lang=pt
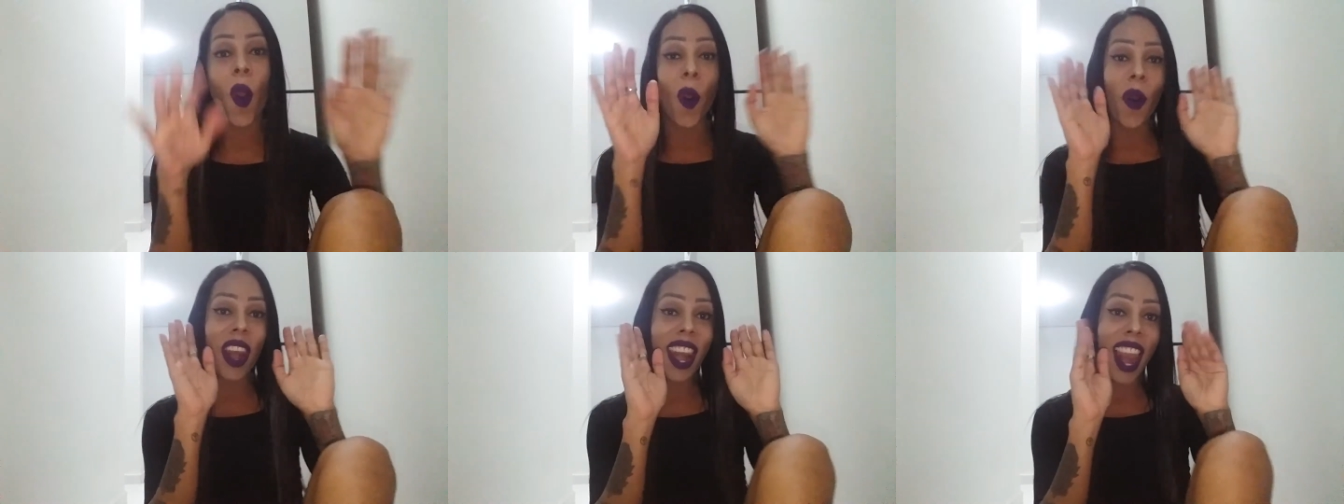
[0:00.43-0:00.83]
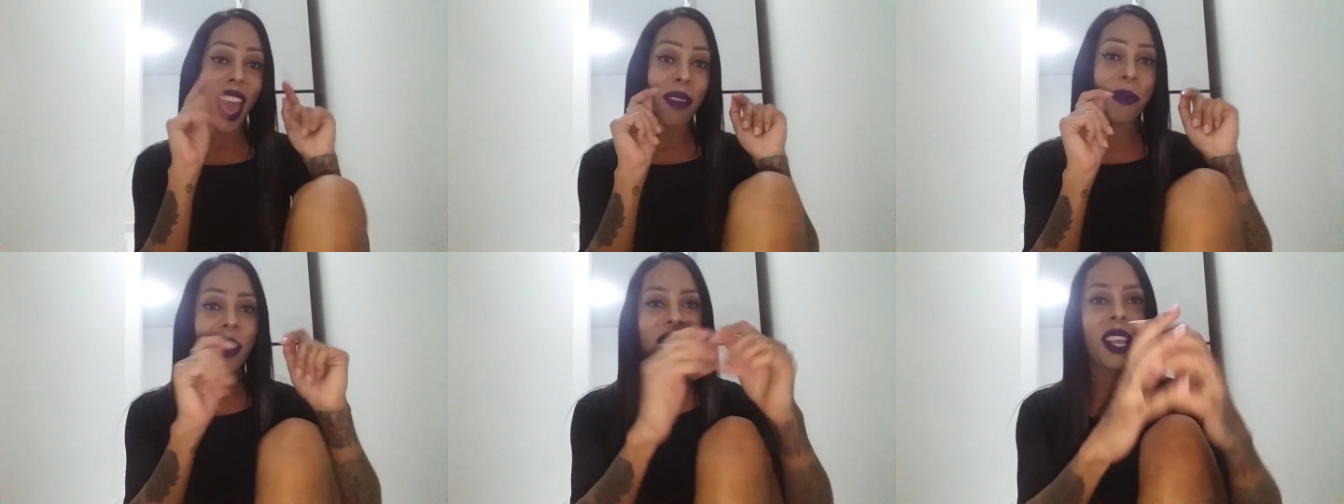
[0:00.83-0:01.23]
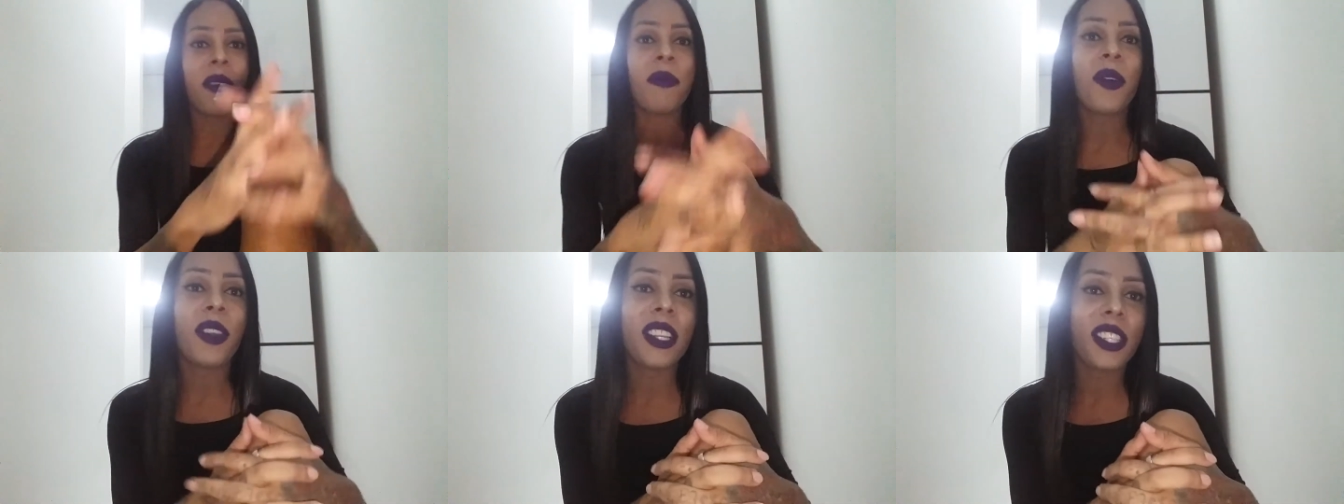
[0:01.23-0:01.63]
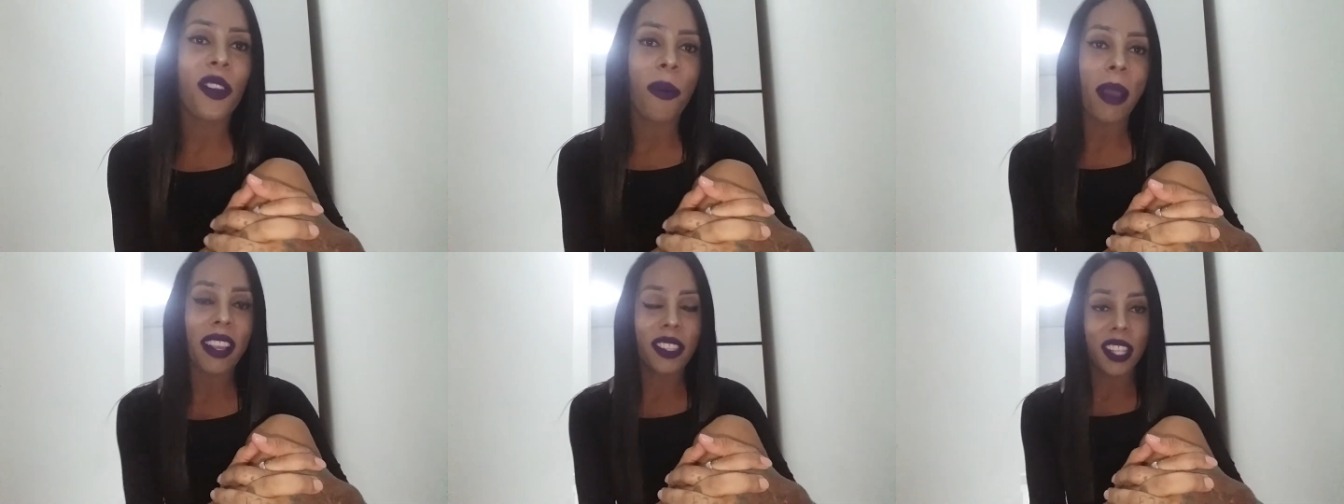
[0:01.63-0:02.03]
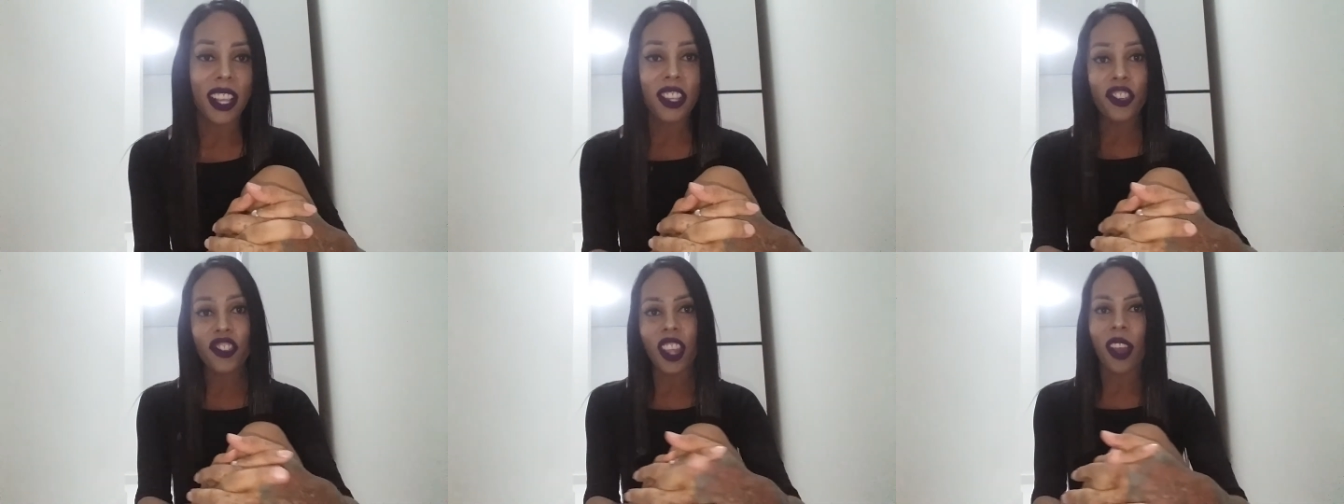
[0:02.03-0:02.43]
Olá, meus amores, como é que
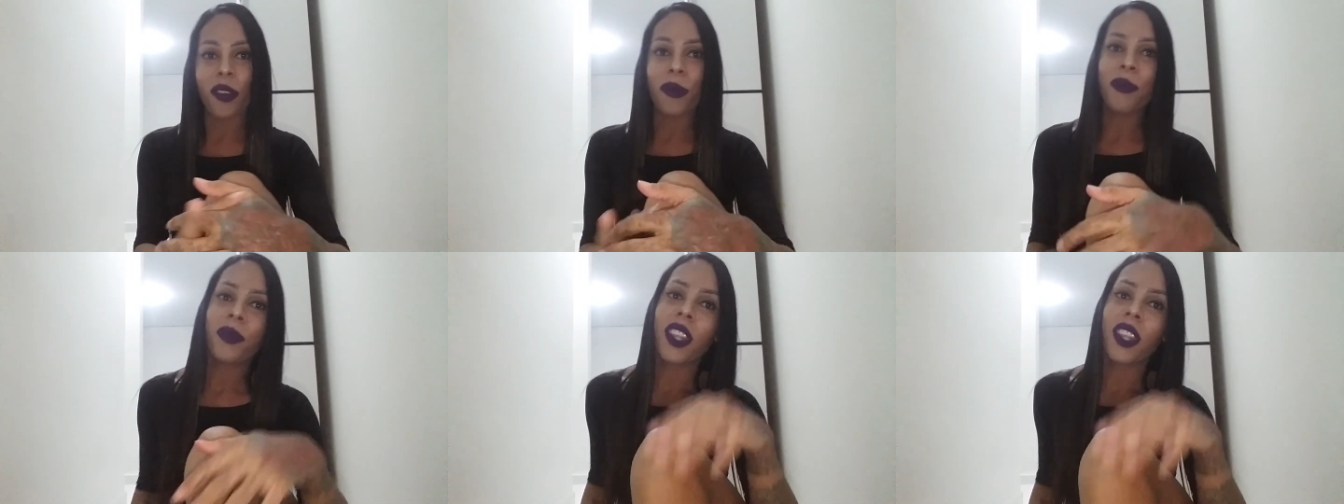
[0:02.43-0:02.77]
vocês estão?